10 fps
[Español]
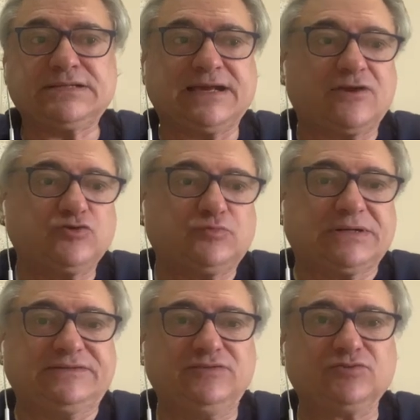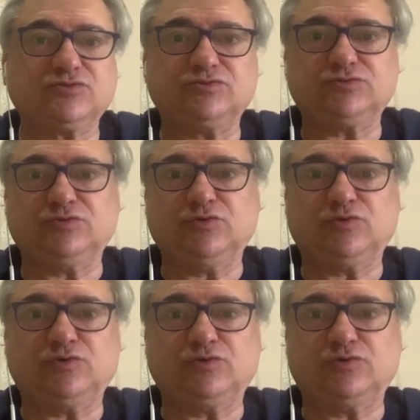sacar los partidos
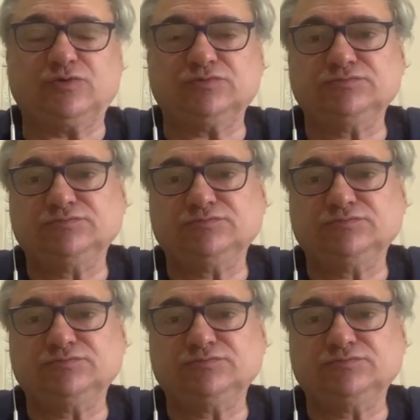lo